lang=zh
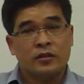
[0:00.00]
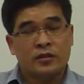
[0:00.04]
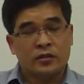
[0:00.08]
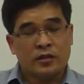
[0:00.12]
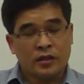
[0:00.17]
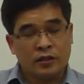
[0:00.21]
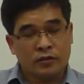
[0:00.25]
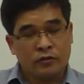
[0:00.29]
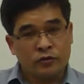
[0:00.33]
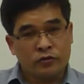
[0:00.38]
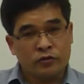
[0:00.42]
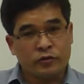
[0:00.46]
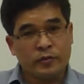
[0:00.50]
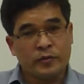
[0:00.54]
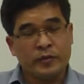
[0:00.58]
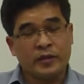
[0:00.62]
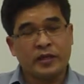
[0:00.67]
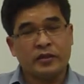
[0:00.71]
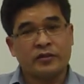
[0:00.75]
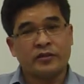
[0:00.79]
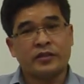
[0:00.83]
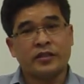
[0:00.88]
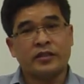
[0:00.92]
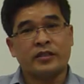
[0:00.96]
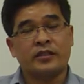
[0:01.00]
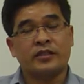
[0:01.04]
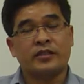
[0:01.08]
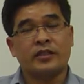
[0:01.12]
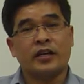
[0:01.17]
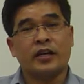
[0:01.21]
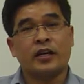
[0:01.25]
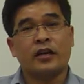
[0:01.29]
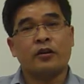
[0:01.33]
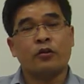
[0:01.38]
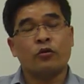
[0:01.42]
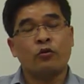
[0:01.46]
让同学们了解一
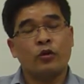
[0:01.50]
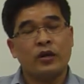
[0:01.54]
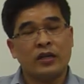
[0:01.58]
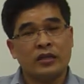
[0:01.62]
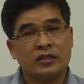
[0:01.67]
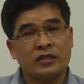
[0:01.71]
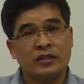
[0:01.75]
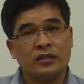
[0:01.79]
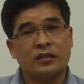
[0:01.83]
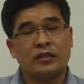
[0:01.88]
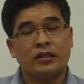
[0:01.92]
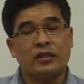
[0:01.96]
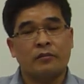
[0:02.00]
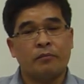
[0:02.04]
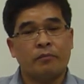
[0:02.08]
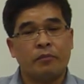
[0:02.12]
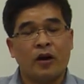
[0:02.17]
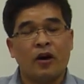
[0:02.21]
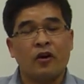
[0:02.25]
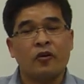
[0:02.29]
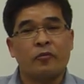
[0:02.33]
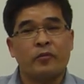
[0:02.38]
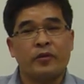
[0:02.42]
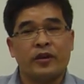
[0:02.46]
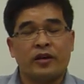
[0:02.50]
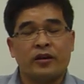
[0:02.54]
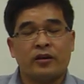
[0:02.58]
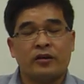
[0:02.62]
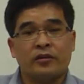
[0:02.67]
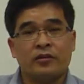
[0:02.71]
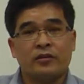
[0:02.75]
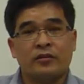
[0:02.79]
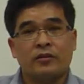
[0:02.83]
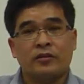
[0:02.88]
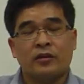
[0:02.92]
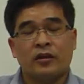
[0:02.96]
下会计的报表，
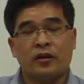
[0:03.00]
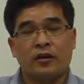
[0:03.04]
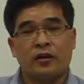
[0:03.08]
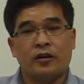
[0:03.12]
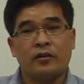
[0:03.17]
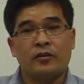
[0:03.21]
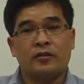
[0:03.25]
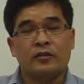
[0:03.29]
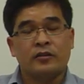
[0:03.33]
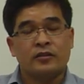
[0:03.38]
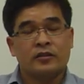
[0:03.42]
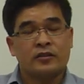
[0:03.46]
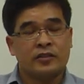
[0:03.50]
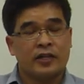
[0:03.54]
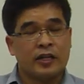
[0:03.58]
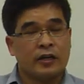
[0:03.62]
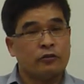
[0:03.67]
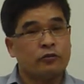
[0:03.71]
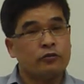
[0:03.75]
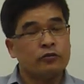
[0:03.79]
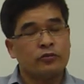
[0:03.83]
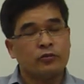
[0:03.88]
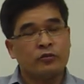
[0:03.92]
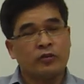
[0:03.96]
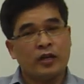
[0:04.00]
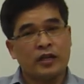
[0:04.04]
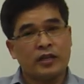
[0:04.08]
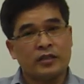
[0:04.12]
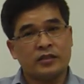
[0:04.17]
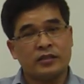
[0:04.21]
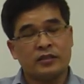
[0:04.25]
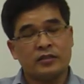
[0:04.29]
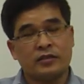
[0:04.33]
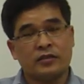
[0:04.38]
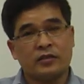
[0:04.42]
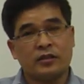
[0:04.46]
好。财务会
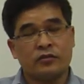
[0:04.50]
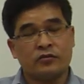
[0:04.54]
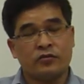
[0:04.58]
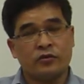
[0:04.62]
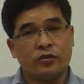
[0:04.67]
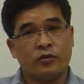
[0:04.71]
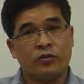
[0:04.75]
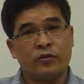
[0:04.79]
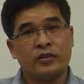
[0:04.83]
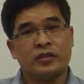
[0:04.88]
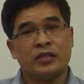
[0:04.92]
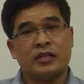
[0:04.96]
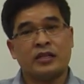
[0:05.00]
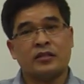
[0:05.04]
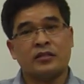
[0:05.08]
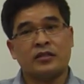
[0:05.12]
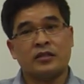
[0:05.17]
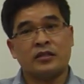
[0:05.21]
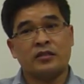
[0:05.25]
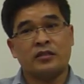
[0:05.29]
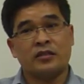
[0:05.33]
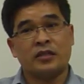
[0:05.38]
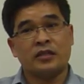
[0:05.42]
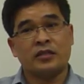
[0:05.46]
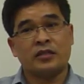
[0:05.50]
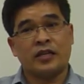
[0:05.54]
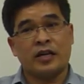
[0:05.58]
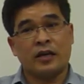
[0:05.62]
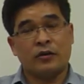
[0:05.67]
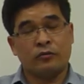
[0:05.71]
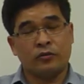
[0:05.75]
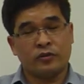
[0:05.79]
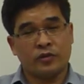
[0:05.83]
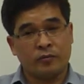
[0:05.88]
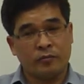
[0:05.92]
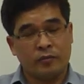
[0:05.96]
计到最后会产生一些财
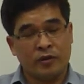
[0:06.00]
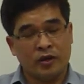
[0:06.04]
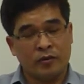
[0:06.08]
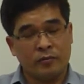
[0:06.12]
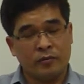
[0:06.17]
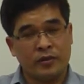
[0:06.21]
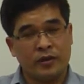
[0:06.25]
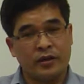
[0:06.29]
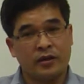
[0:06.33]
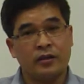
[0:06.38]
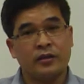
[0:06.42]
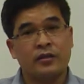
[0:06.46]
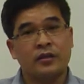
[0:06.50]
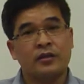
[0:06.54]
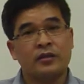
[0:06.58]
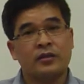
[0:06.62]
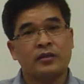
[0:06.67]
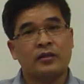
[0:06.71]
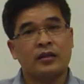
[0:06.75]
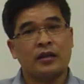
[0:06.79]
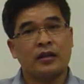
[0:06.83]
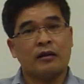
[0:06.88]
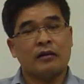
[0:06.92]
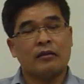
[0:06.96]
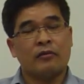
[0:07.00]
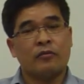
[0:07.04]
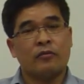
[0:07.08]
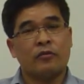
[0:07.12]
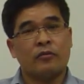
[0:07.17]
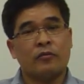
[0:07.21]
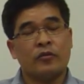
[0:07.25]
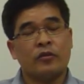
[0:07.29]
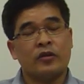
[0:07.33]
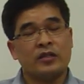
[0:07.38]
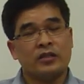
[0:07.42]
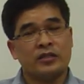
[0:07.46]
务的报表，那我
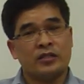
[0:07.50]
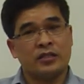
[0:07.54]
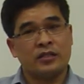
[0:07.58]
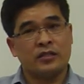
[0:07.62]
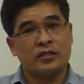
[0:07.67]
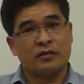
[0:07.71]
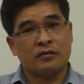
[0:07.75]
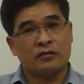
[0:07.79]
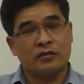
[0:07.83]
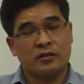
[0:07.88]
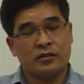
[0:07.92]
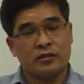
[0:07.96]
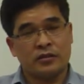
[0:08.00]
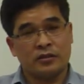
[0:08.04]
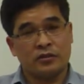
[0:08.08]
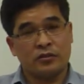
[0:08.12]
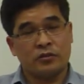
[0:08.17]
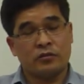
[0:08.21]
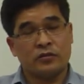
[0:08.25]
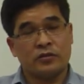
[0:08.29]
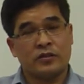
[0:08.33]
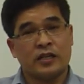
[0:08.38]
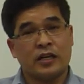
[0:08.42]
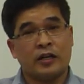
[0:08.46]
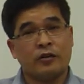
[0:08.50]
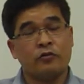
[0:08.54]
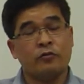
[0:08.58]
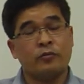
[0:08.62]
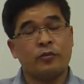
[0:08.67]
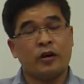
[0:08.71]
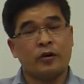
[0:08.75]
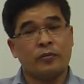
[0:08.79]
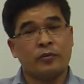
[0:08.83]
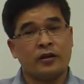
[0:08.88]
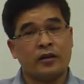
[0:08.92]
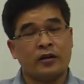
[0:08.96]
们会介绍这几种财务
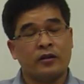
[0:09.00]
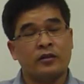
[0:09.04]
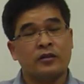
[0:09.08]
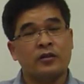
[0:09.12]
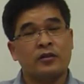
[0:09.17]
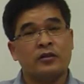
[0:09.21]
报表